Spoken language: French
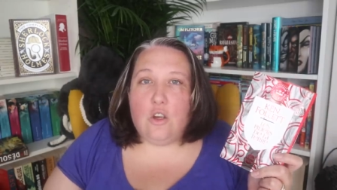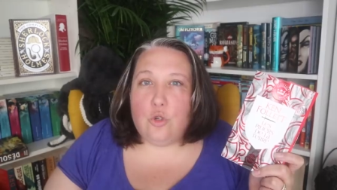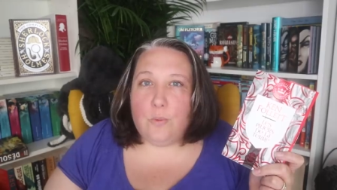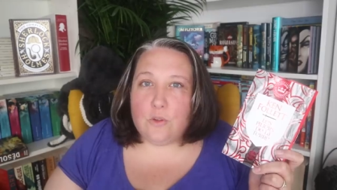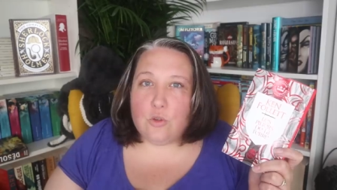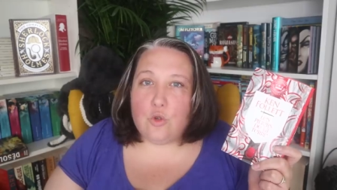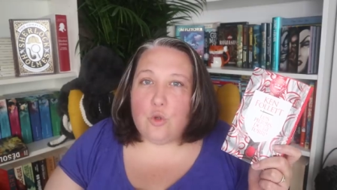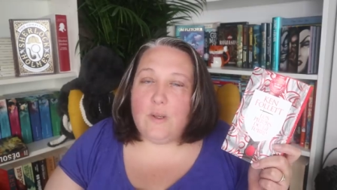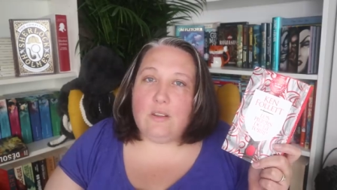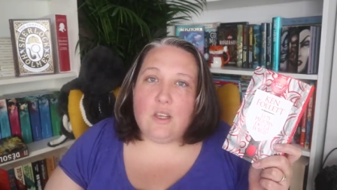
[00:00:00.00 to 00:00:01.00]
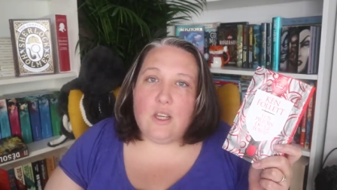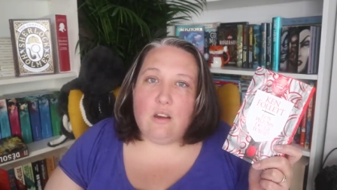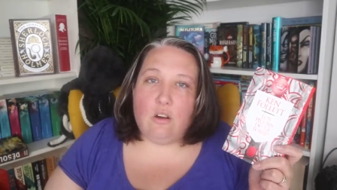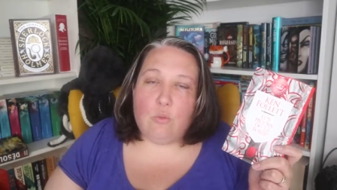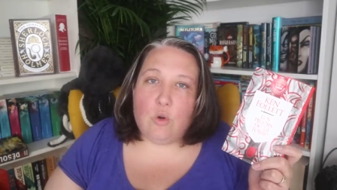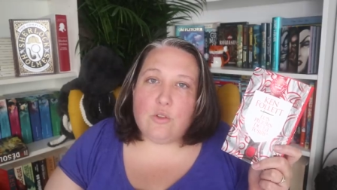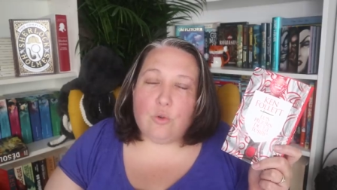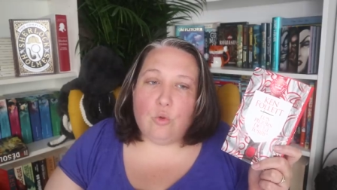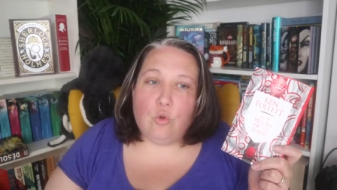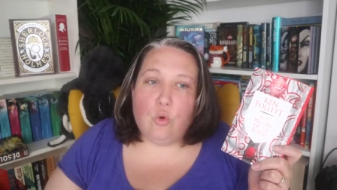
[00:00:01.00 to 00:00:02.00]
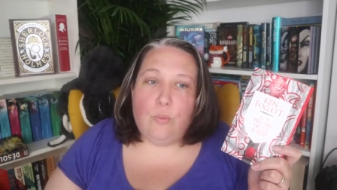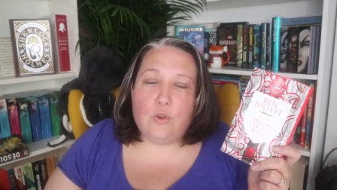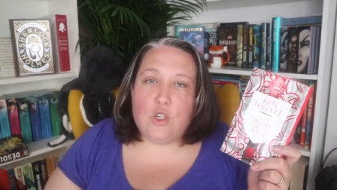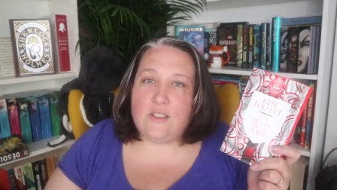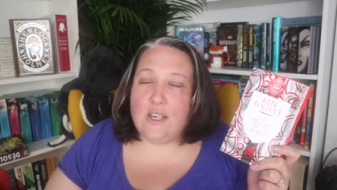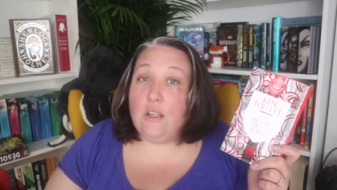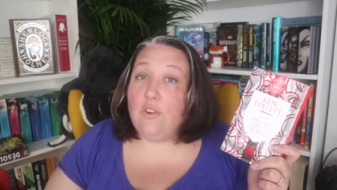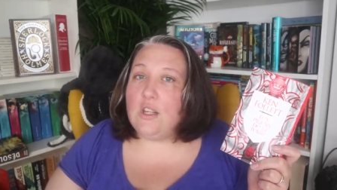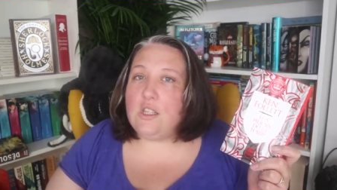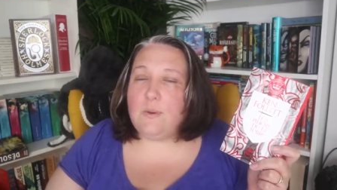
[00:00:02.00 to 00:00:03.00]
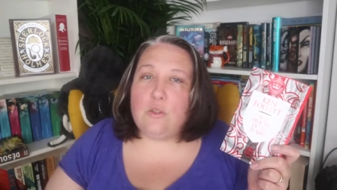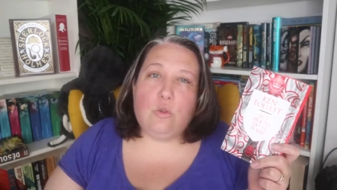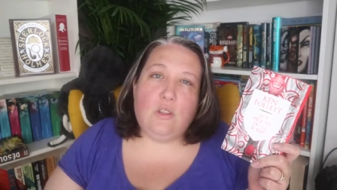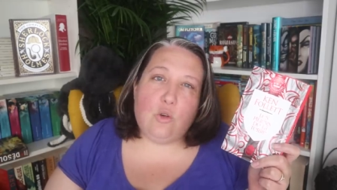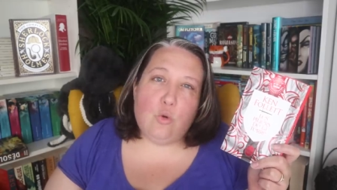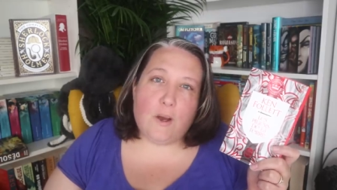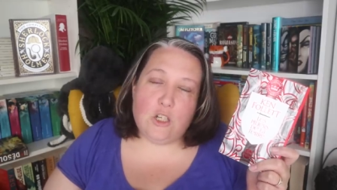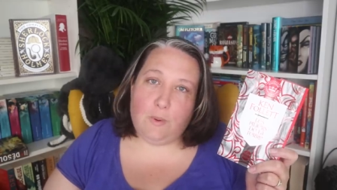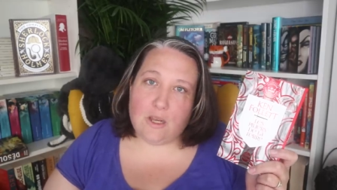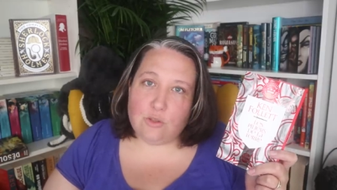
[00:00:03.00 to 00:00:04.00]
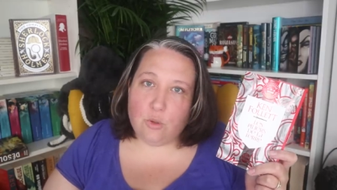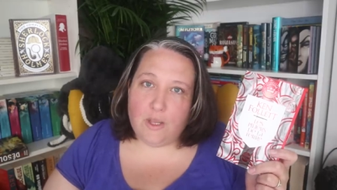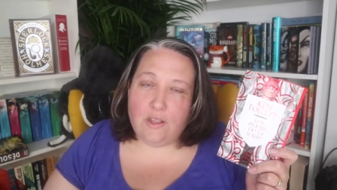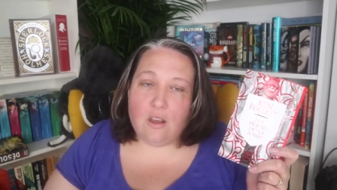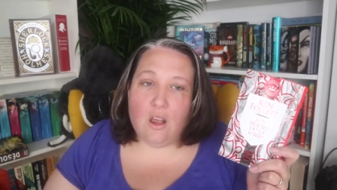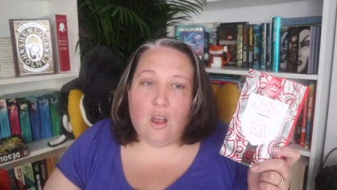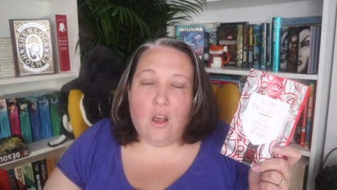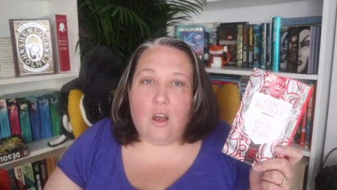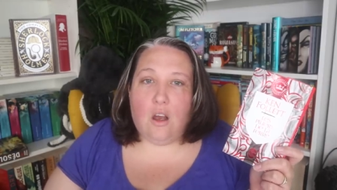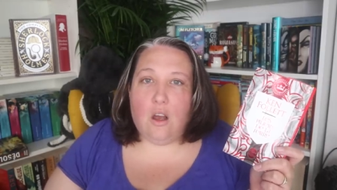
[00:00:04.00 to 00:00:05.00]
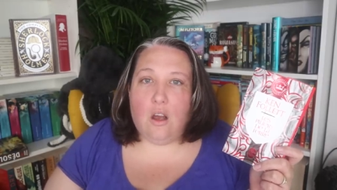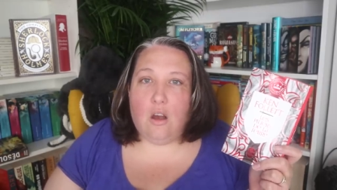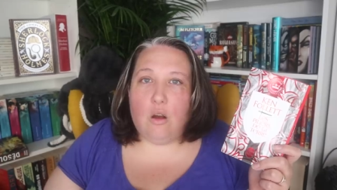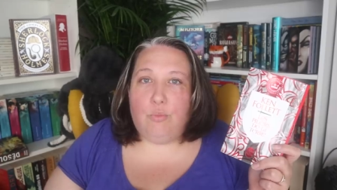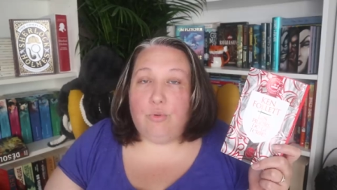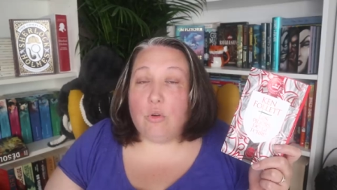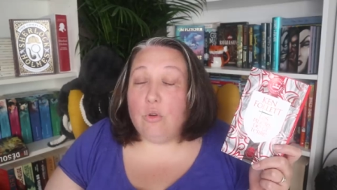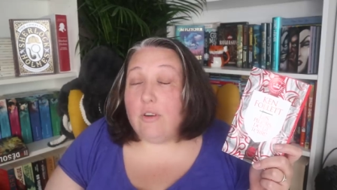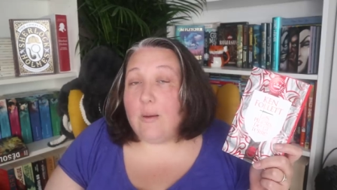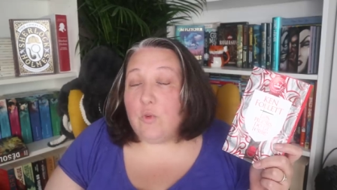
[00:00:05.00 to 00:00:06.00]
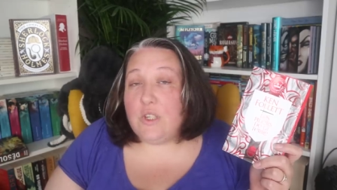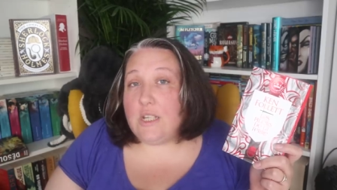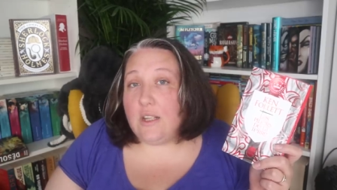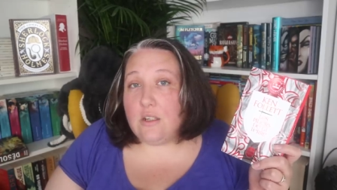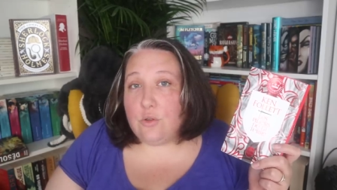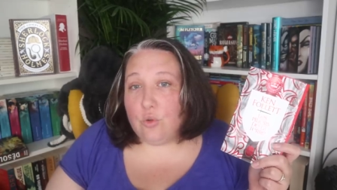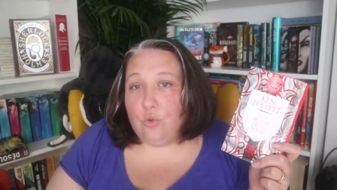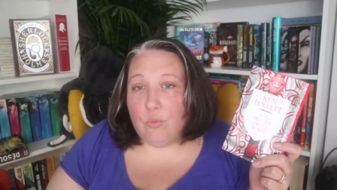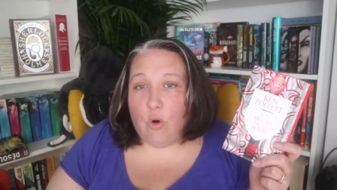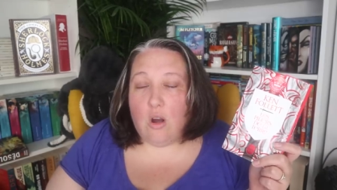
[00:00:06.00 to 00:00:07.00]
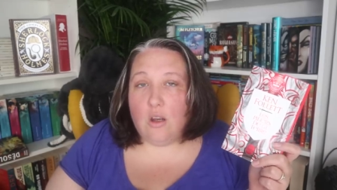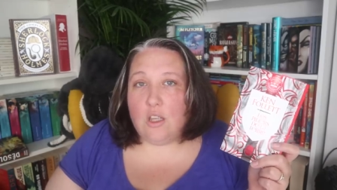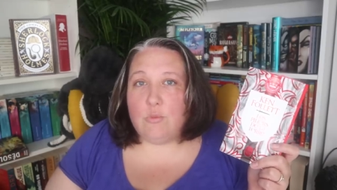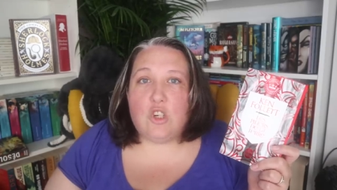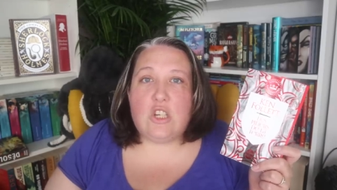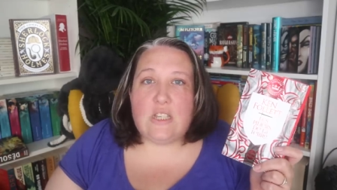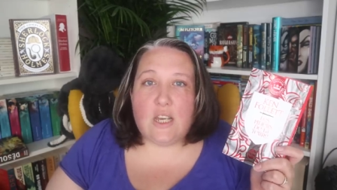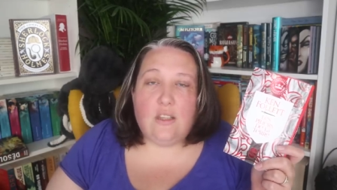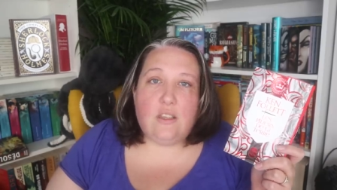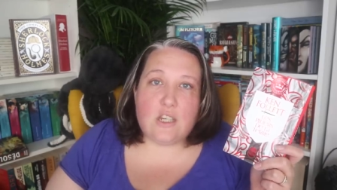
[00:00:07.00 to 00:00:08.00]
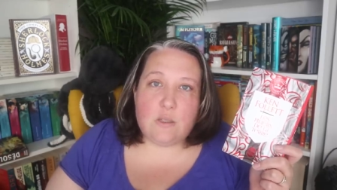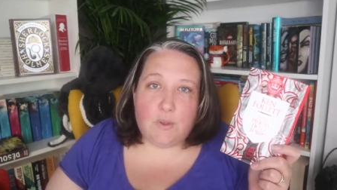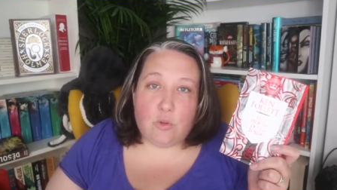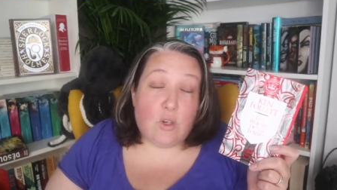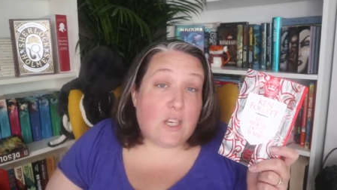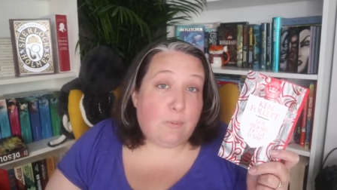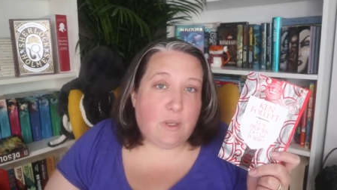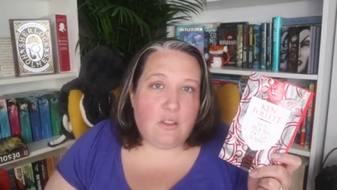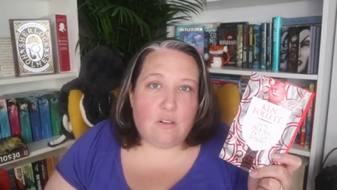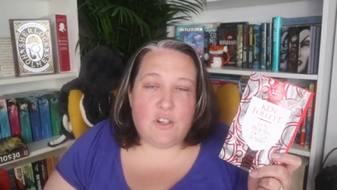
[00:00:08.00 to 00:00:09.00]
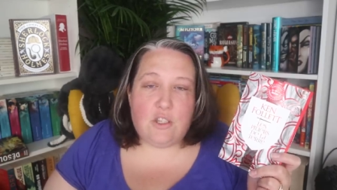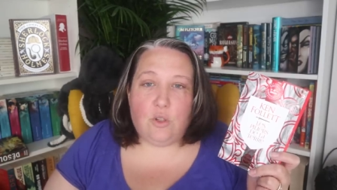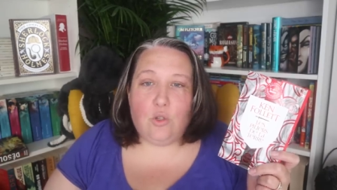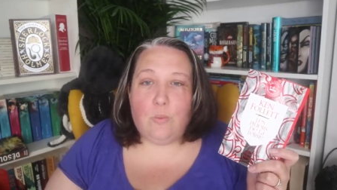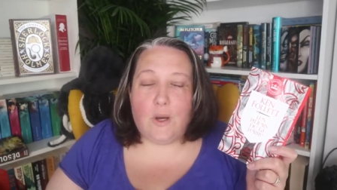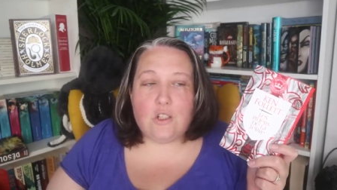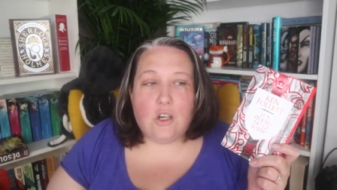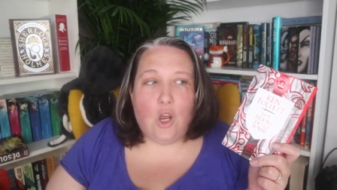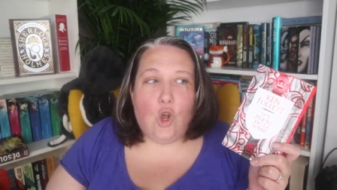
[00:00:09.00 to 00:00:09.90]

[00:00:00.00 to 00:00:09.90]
Je pense que je le mettrai moi sur le groupe. J'essaierai de faire un espèce de découpage par semaine pour que vraiment il s'étale sur tout le mois. Et moi j'essaierai de le respecter en fait ce découpage